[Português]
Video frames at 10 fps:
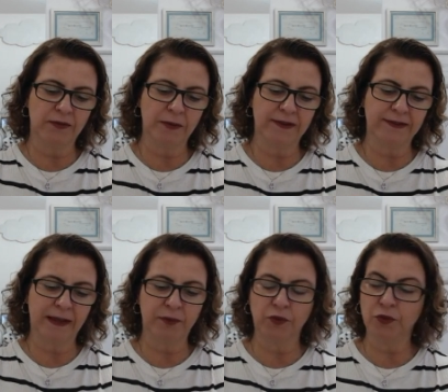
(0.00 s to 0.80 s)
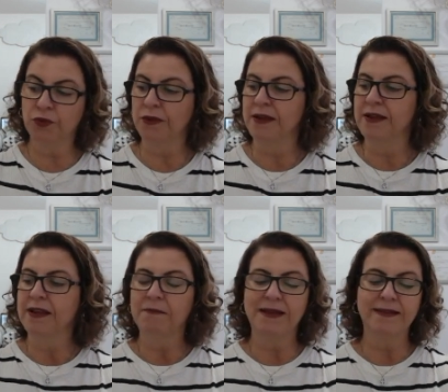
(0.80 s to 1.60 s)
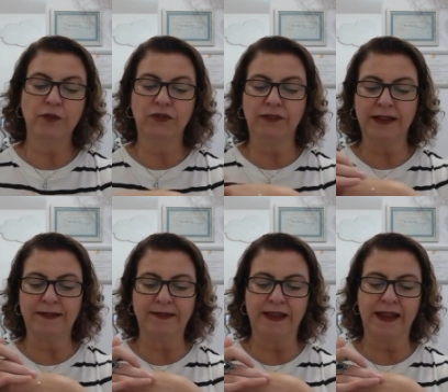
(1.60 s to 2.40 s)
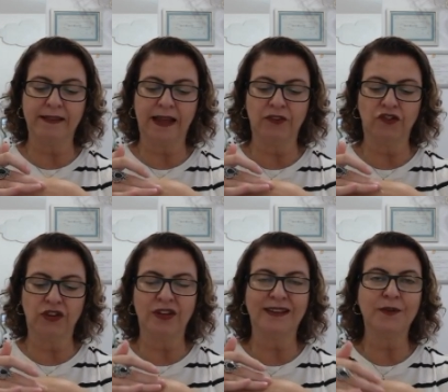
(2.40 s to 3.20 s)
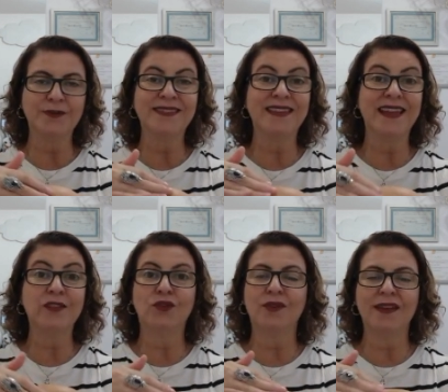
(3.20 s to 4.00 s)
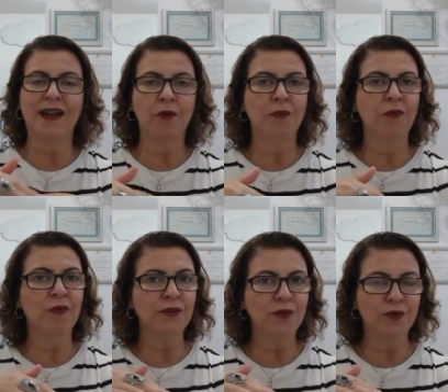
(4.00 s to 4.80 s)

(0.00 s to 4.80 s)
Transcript: não desperdiçar produto, mas eu testei, tá, gente? Ele tem um sensorial muito